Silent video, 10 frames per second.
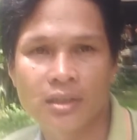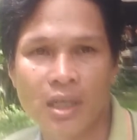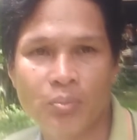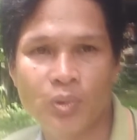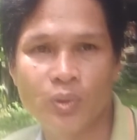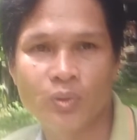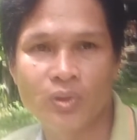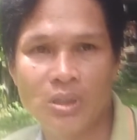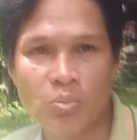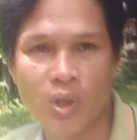kampung
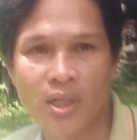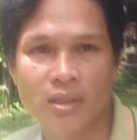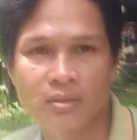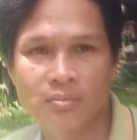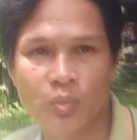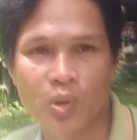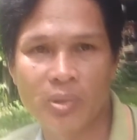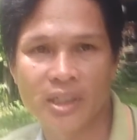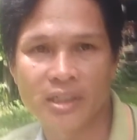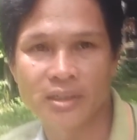Limbuak,
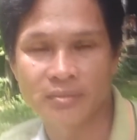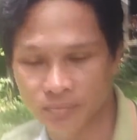Pelubangi.